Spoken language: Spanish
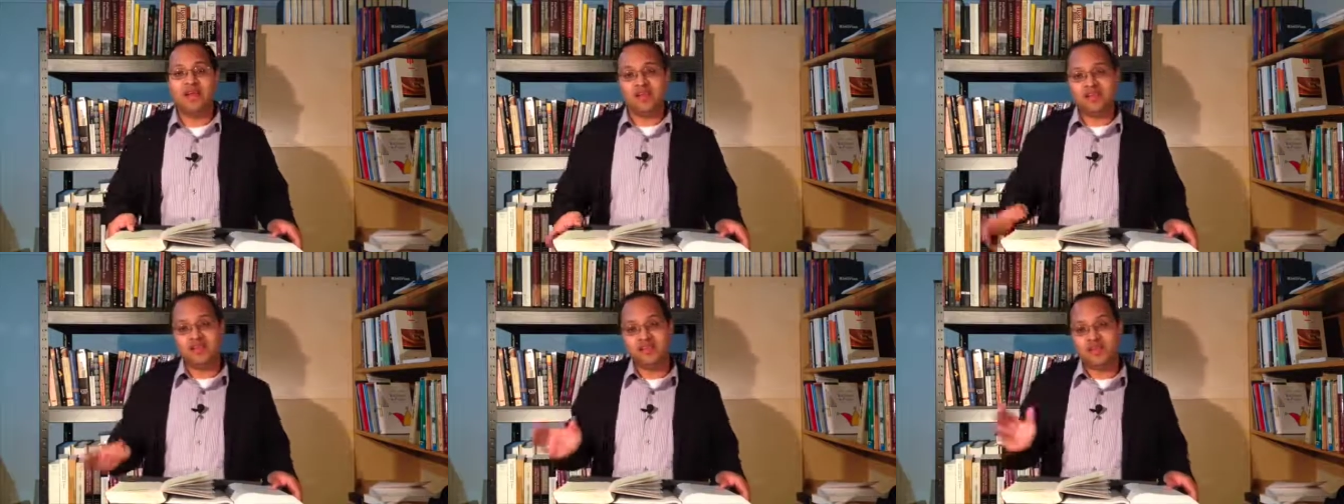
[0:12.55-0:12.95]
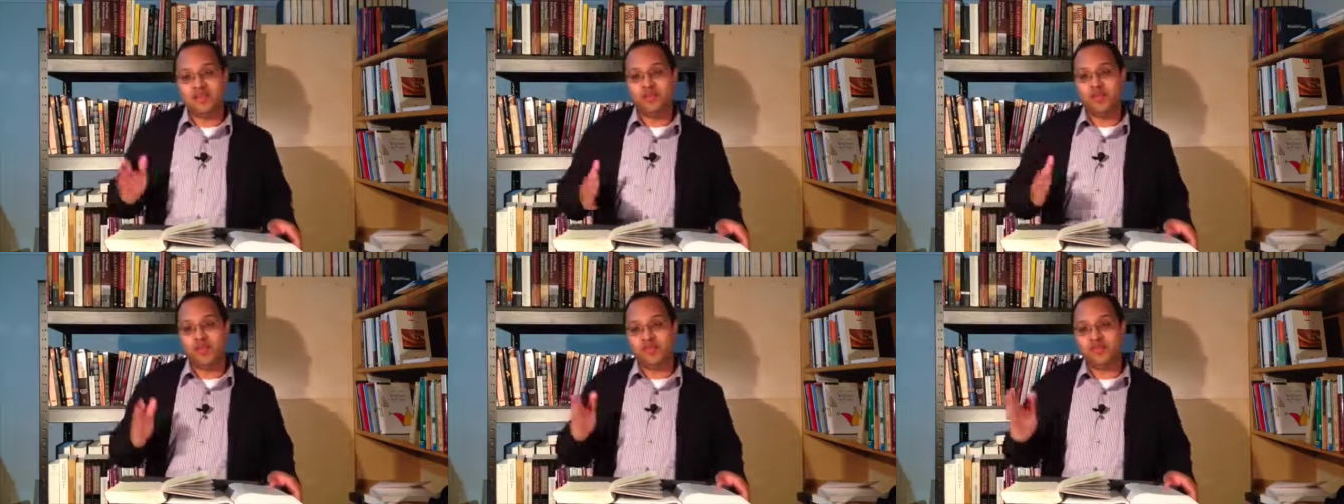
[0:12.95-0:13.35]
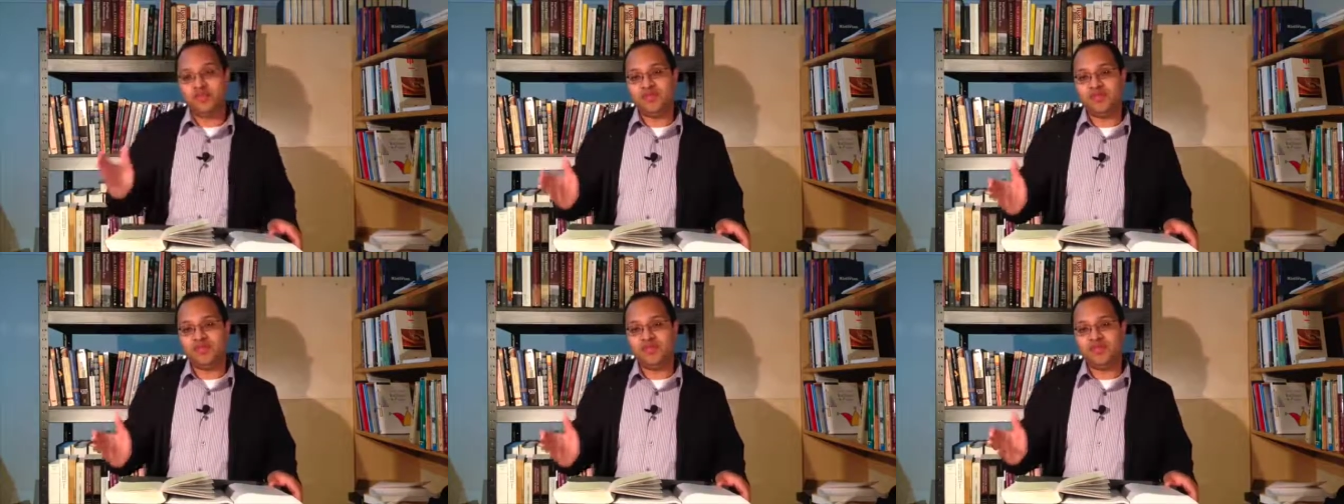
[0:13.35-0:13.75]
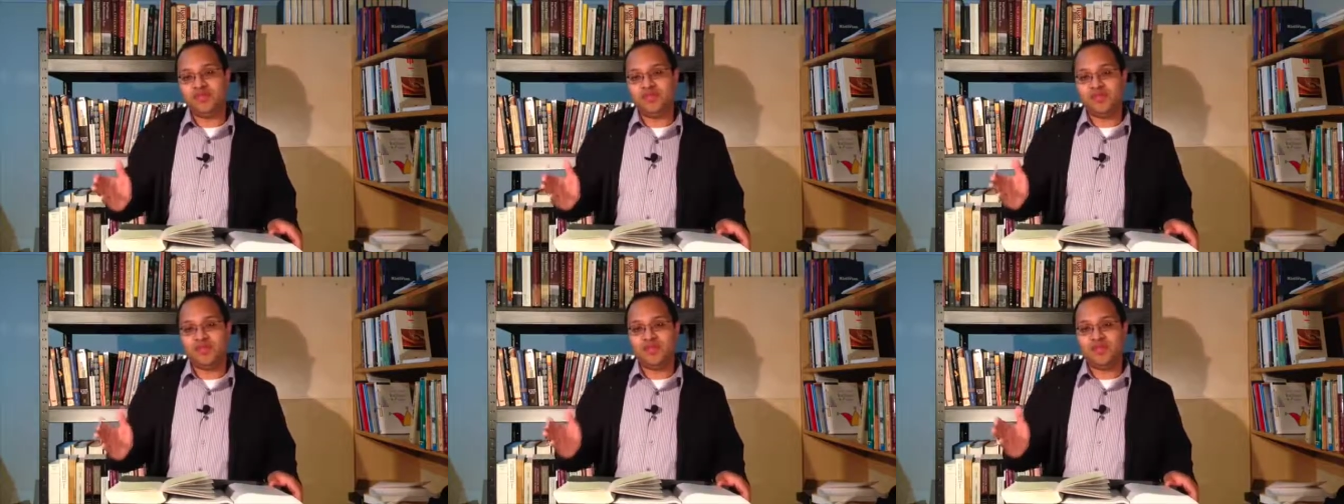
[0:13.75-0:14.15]
10 objeciones
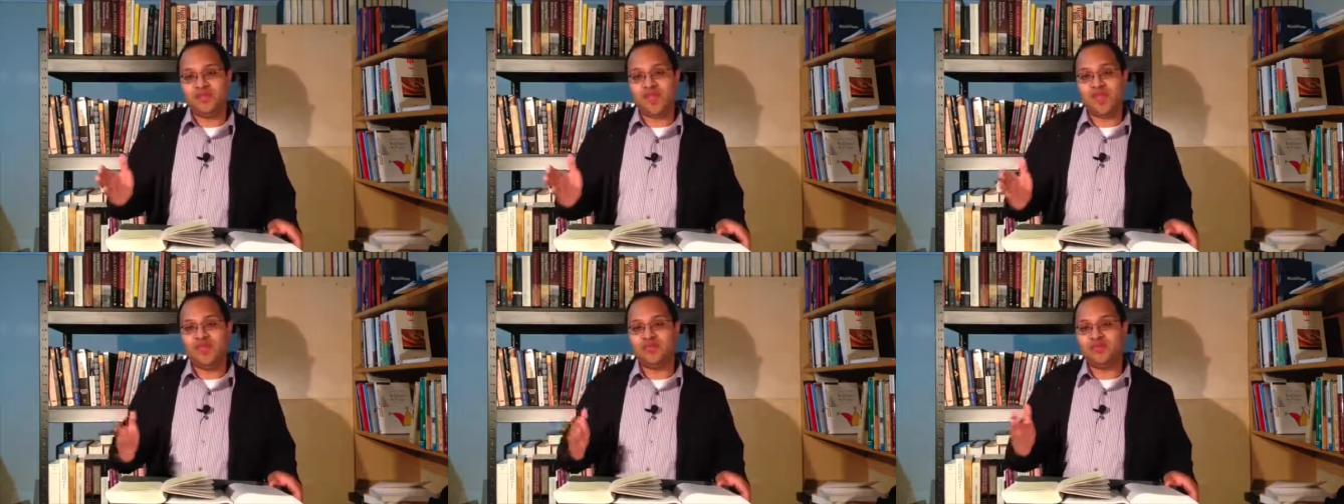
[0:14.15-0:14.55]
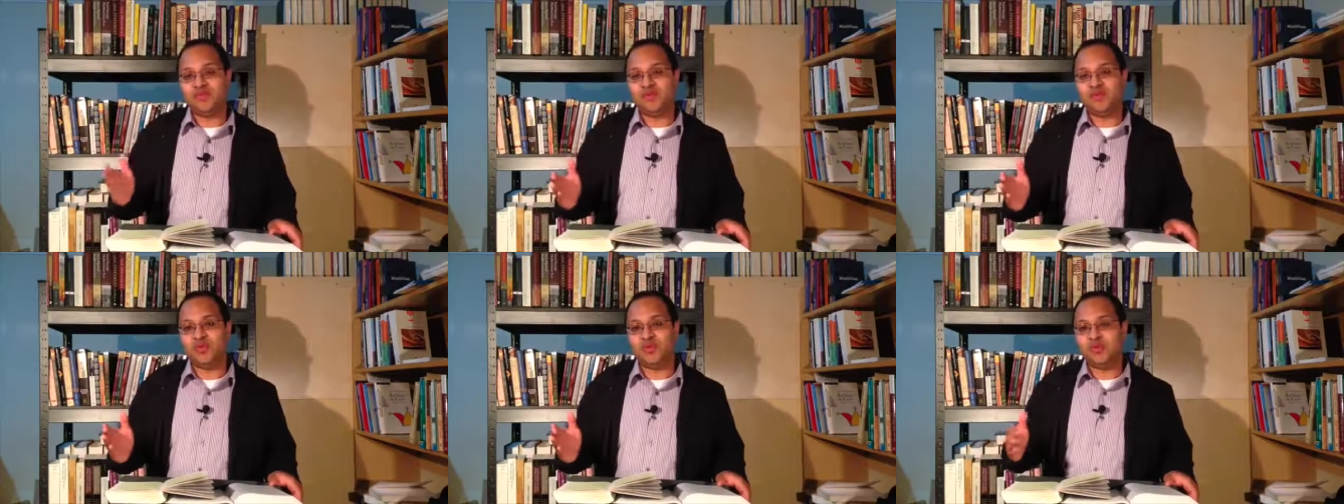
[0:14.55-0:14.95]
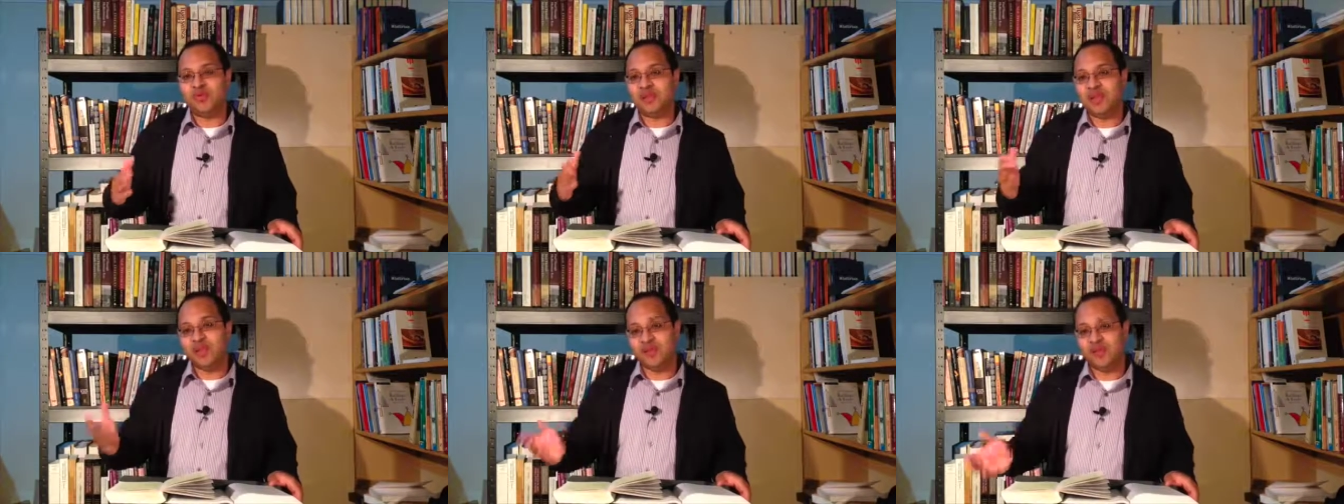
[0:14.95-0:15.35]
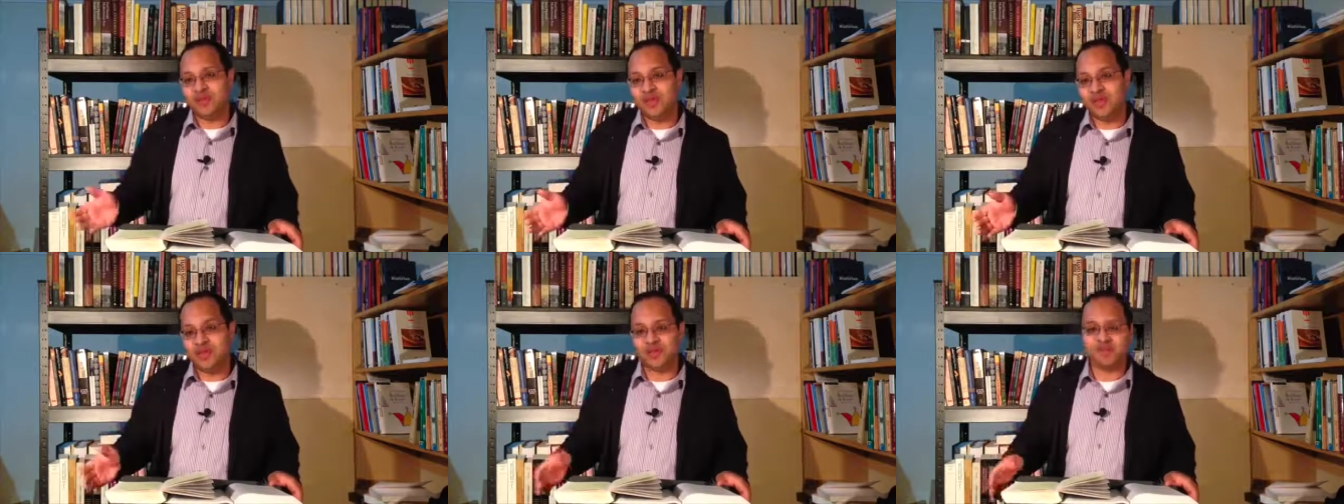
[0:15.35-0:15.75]
al estudio de la
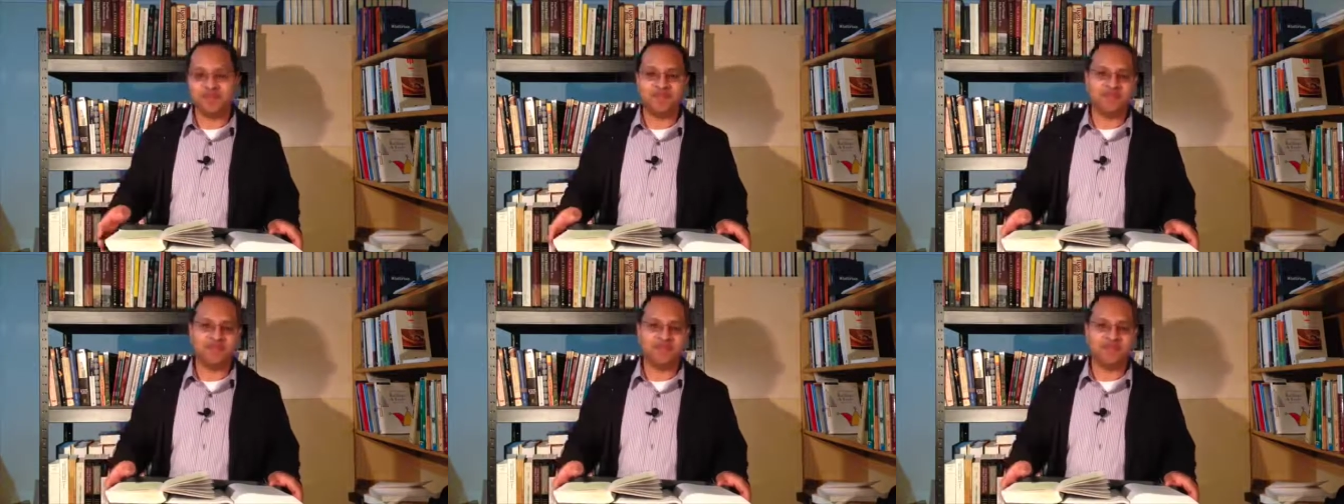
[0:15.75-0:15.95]
teología.